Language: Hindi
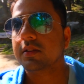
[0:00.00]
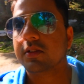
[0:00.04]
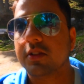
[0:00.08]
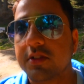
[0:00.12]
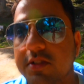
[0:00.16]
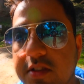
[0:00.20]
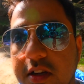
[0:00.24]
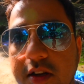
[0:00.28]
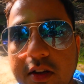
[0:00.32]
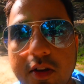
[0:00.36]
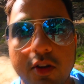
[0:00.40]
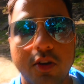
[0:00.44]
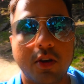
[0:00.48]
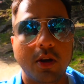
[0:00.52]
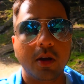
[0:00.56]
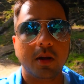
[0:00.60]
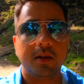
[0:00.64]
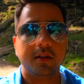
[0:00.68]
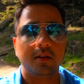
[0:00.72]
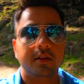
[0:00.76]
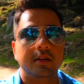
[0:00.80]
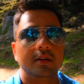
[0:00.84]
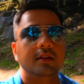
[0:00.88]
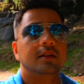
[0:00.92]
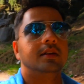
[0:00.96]
तो चलो
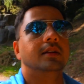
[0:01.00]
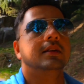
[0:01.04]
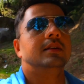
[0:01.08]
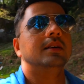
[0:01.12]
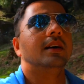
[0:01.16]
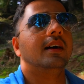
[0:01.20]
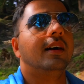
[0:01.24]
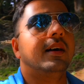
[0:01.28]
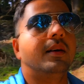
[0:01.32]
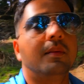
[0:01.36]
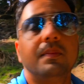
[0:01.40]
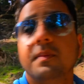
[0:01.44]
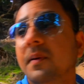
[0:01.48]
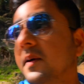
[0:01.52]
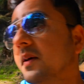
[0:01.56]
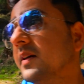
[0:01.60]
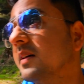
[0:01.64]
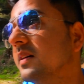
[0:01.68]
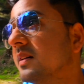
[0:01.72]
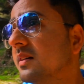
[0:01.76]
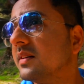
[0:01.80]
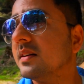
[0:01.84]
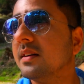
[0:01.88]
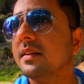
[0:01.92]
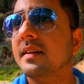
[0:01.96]
आप
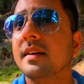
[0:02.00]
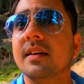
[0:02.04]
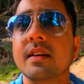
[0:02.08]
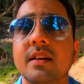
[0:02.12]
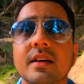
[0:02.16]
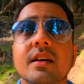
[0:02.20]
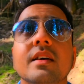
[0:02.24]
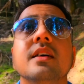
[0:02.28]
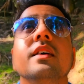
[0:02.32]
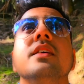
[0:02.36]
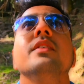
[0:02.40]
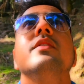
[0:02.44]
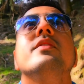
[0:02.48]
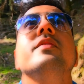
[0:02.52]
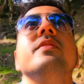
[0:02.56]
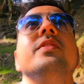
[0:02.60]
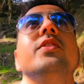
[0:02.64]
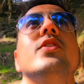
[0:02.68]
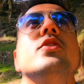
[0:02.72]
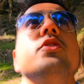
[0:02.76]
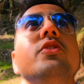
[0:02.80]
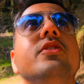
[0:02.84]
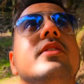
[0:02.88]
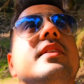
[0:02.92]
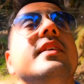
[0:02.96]

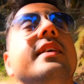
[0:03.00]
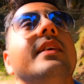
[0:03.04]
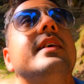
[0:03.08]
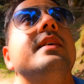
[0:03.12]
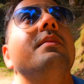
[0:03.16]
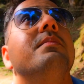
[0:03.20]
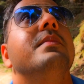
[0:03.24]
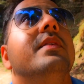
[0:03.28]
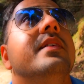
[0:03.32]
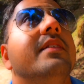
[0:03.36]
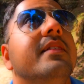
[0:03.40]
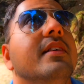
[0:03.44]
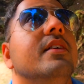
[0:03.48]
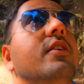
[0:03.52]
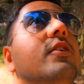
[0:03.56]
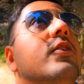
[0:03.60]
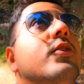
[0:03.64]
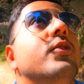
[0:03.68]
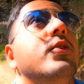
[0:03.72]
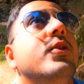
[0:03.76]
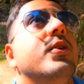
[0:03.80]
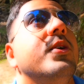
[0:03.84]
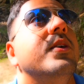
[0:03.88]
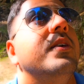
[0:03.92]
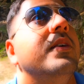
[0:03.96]
व्यूज के मजे
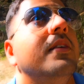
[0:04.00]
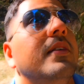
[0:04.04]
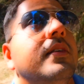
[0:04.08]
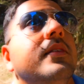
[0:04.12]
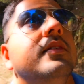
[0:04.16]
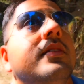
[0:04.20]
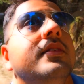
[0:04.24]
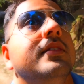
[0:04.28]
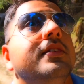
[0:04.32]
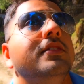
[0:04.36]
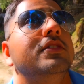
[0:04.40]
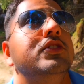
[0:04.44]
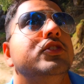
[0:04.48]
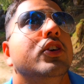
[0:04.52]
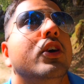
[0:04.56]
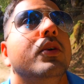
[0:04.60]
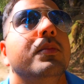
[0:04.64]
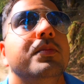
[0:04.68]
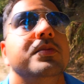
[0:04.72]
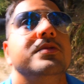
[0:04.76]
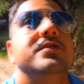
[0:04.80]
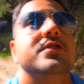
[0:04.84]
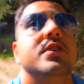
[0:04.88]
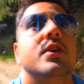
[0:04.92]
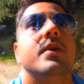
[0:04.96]
लो चॉप
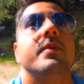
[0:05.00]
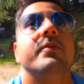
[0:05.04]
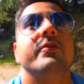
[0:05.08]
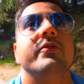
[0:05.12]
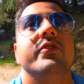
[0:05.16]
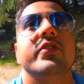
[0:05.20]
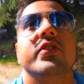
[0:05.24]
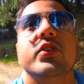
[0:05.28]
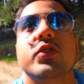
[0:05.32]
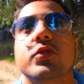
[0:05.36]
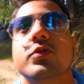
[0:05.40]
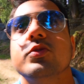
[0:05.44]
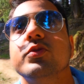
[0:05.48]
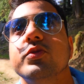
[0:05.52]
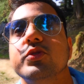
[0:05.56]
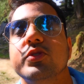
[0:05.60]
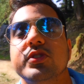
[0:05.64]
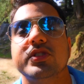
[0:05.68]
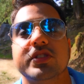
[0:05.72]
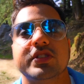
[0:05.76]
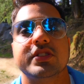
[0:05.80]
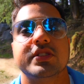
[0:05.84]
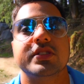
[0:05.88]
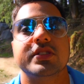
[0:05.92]
चॉप व्यूज